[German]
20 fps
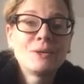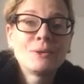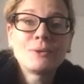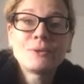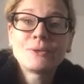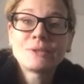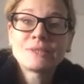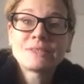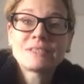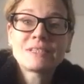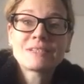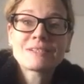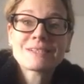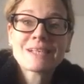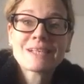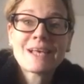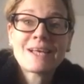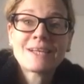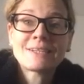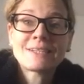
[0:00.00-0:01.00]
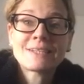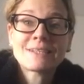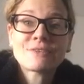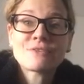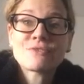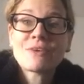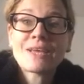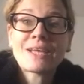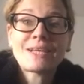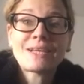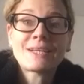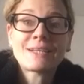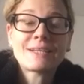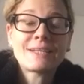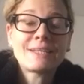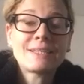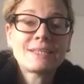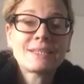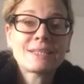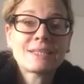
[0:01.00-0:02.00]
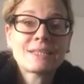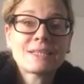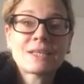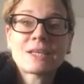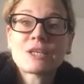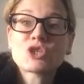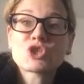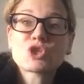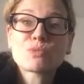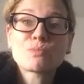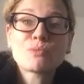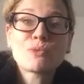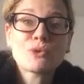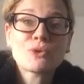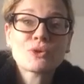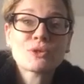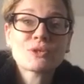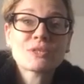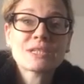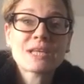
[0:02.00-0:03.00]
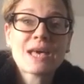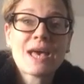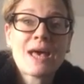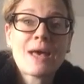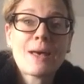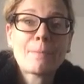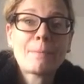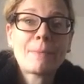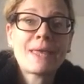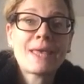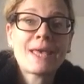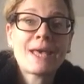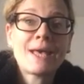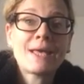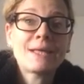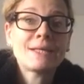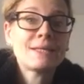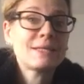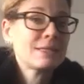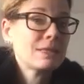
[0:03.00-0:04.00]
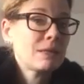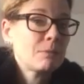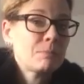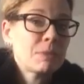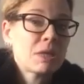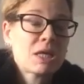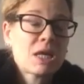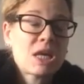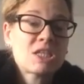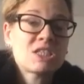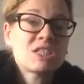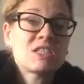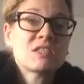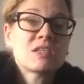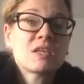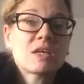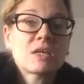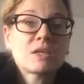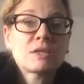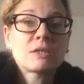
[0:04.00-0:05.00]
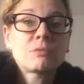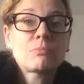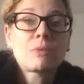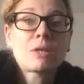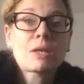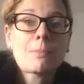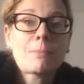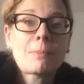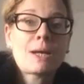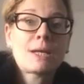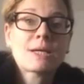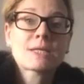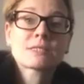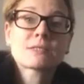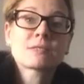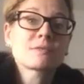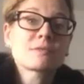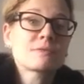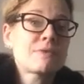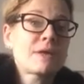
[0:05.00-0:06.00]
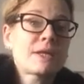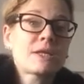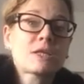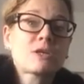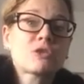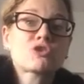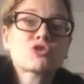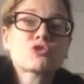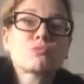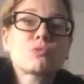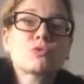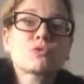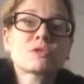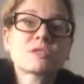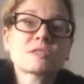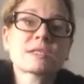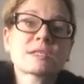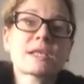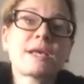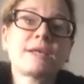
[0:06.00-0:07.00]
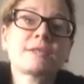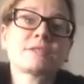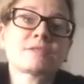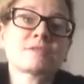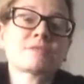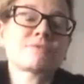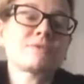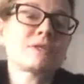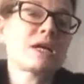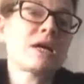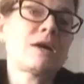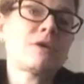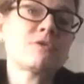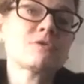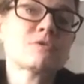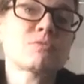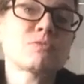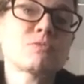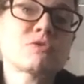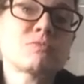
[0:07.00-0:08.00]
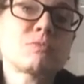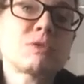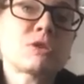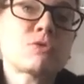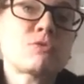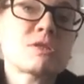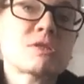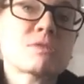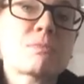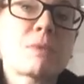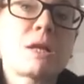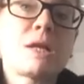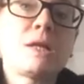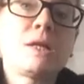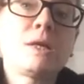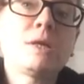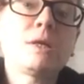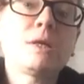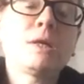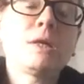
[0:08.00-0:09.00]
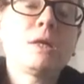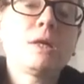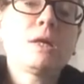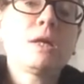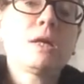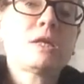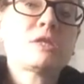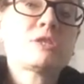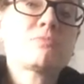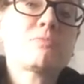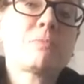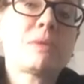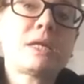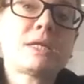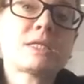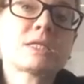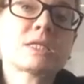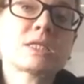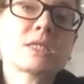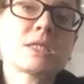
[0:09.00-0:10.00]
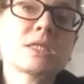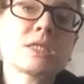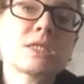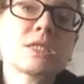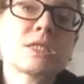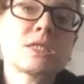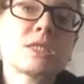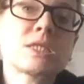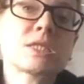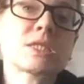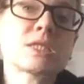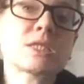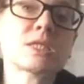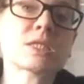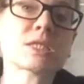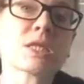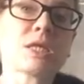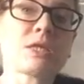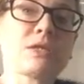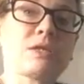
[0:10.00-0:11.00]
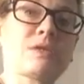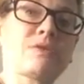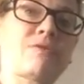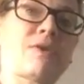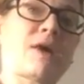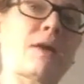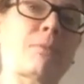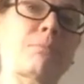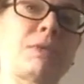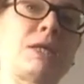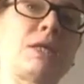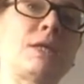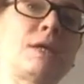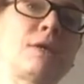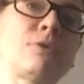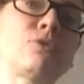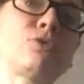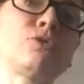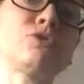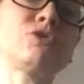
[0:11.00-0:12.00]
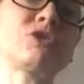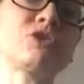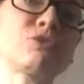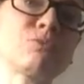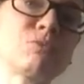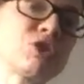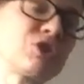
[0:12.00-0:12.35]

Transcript: und hier ist gar nichts weihnachtlich geschmückt, aber ich habe ja ganzjährig in meiner Praxis Weihnachtsschmuck. Das gleicht jetzt wieder aus, muss mich kurz mal entblättern, denn es ist recht warm hier und ich